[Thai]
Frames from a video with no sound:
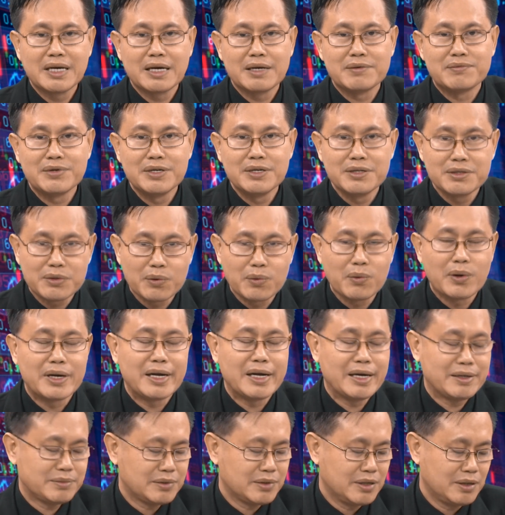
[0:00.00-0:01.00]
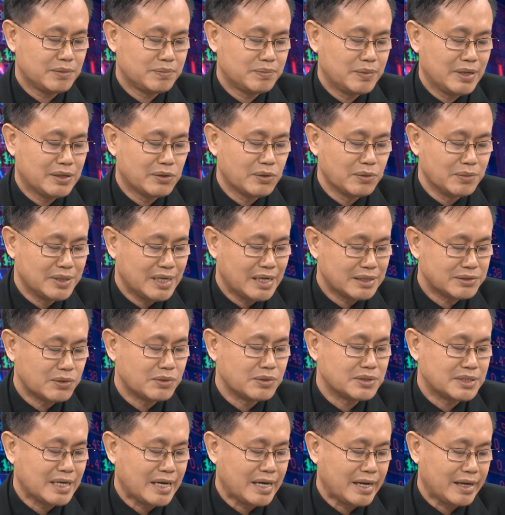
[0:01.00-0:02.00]
รฟื้นตัวนะครับก็เป็นกลุ่มที่น่าส
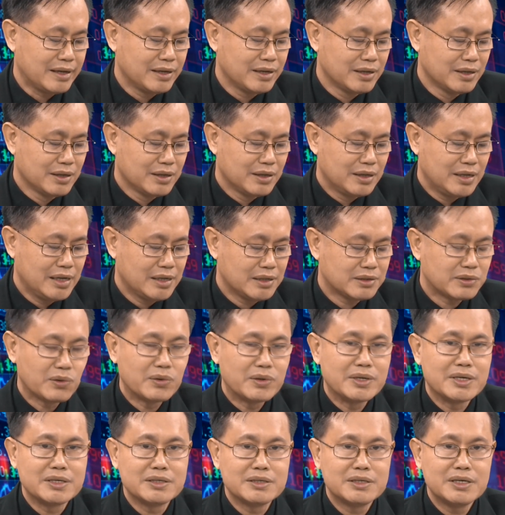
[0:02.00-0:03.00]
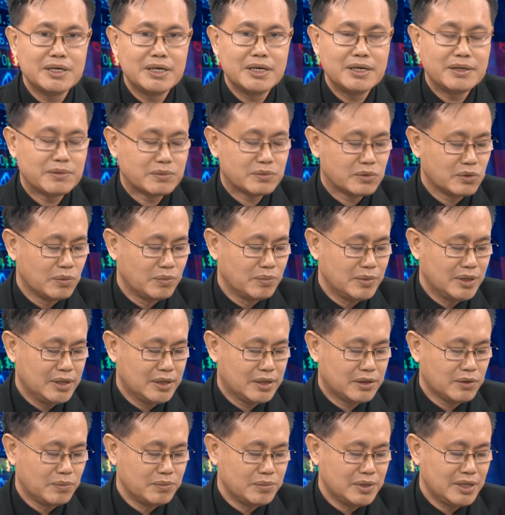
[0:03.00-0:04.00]
นใจและอีกตัวหนึ่งที่อี
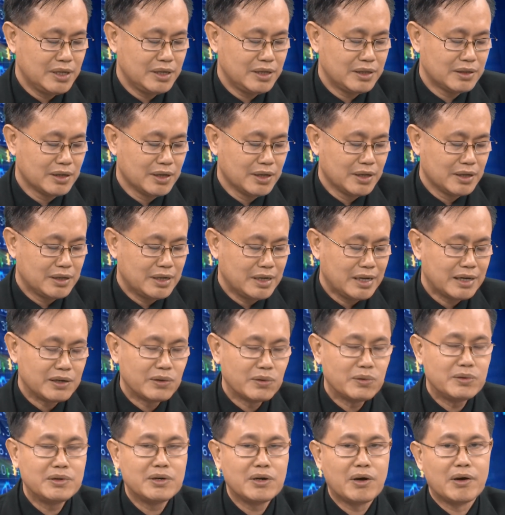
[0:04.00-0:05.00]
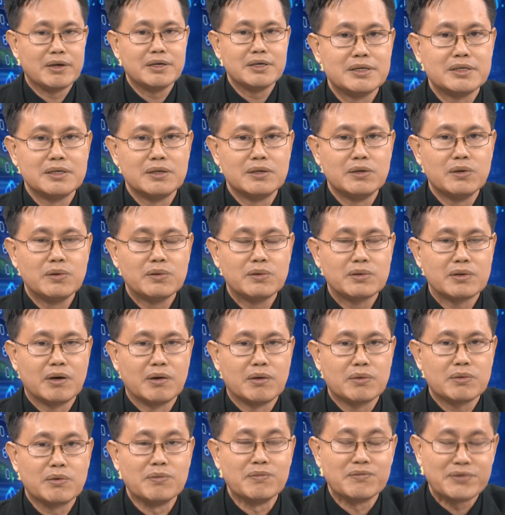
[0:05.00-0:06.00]
กกลุ่มที่น่าลุ้นหน่อยก็อเรื่องขอ
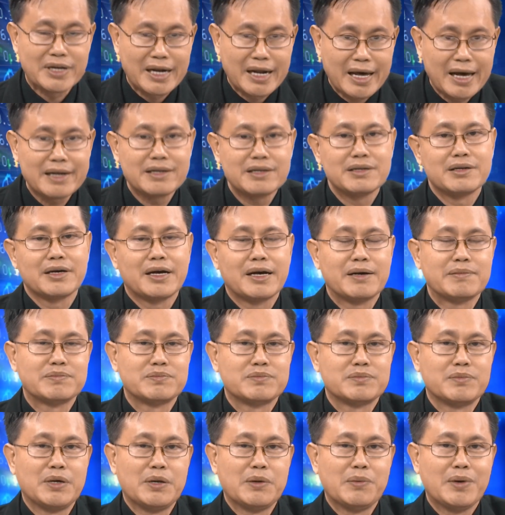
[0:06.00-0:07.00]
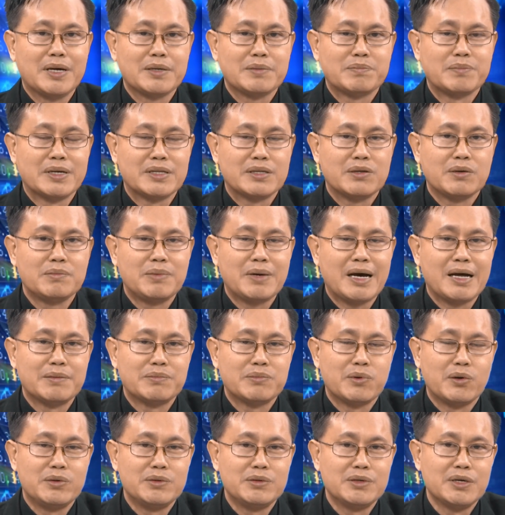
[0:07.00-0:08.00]
งกลุ่มไฟแนนซ์นะครับเป็นว่ามันต้องผ่าน
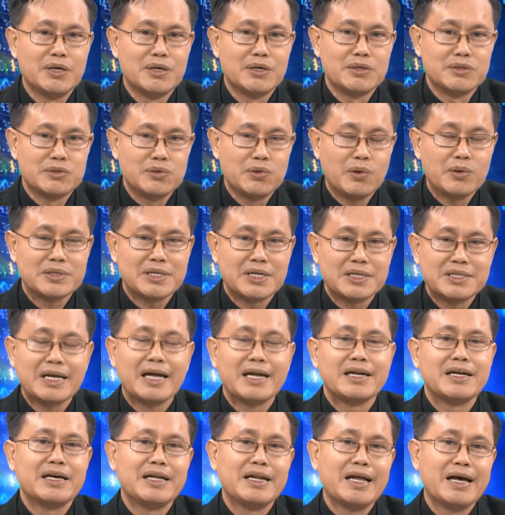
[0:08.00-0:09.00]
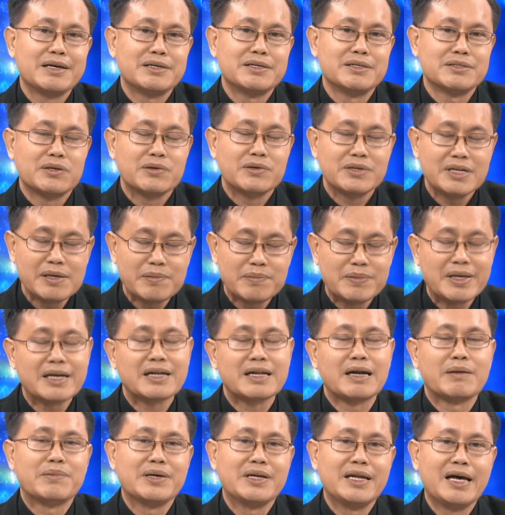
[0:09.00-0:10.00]
พ้นช่วงสั้นๆให้ได้คือต้องรีบเร่ง
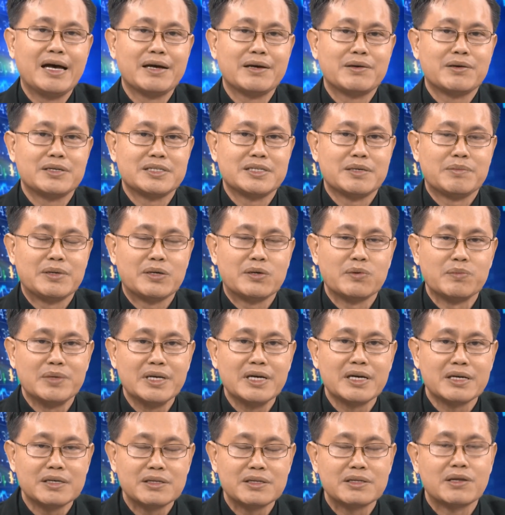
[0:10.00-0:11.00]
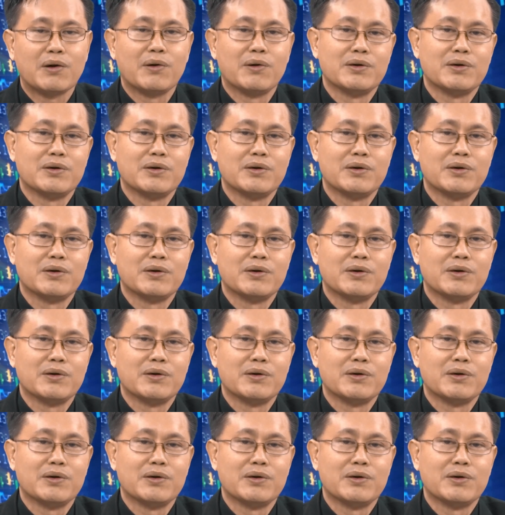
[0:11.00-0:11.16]
กลับให้ได้ก็จะเป็นกลุ่มที่ยังขึ้นต่อ